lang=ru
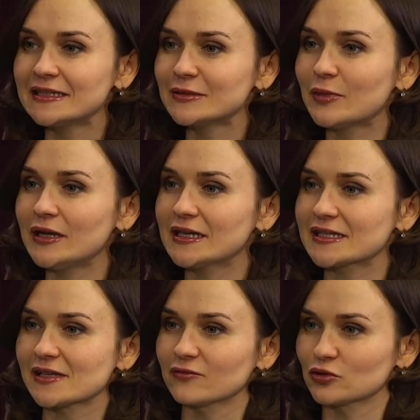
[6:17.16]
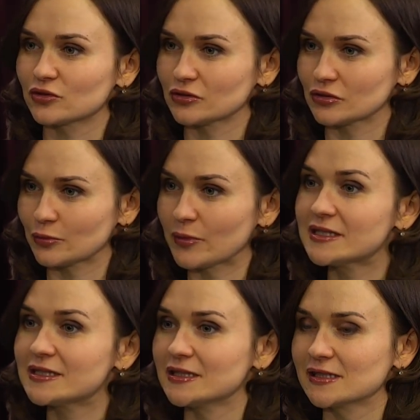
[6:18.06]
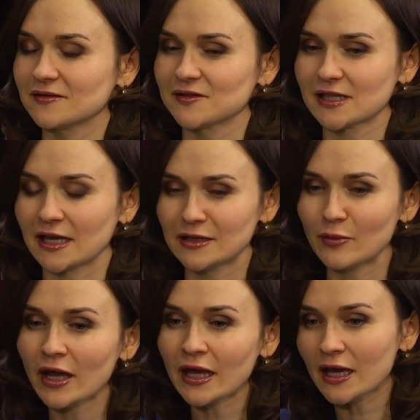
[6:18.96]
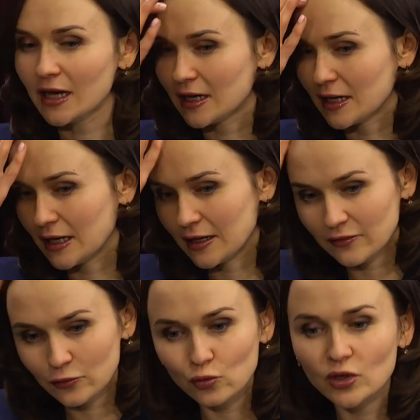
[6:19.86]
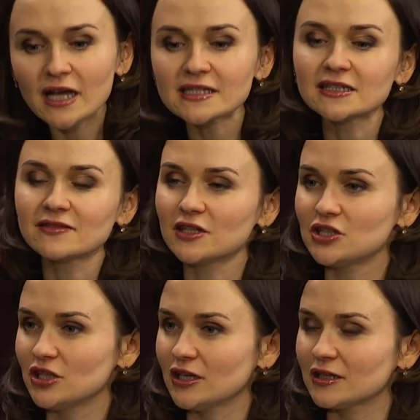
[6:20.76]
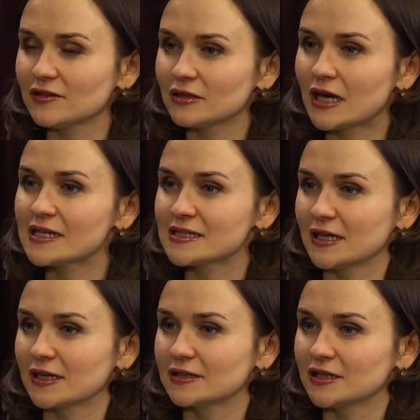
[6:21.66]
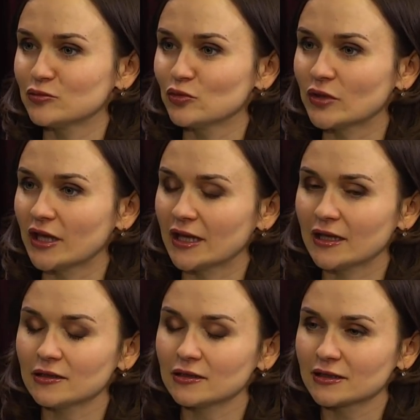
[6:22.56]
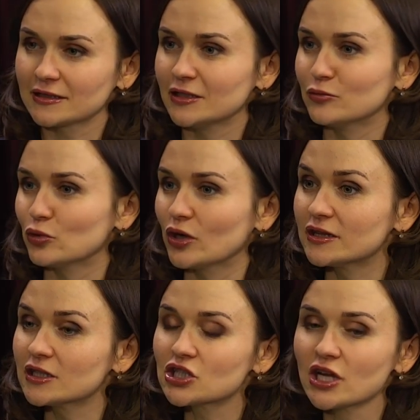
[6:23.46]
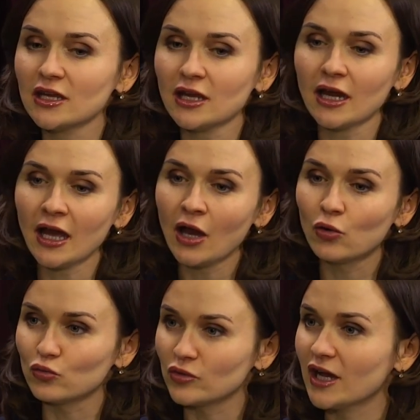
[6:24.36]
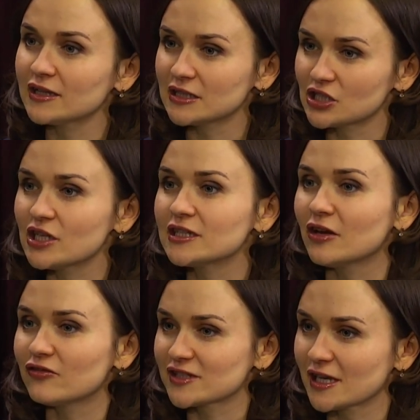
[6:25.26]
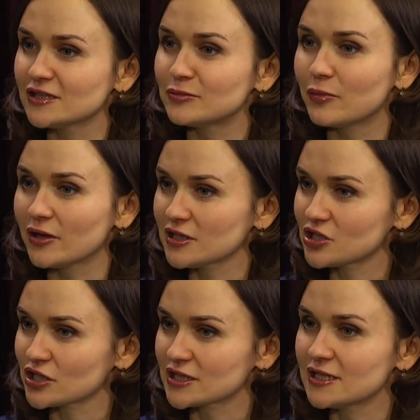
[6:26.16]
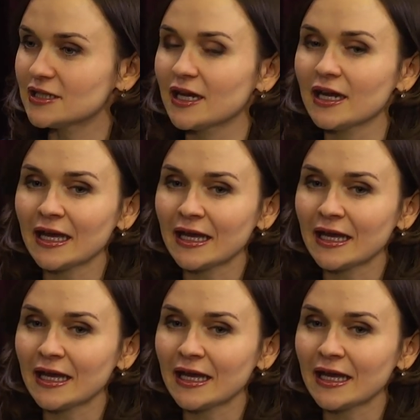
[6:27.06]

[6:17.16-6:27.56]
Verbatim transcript: не полезно вот, э, поститься в целом. А, у разных врачей э, разное к этому мнение, э, к этому отношение. У меня отношение в целом положительное,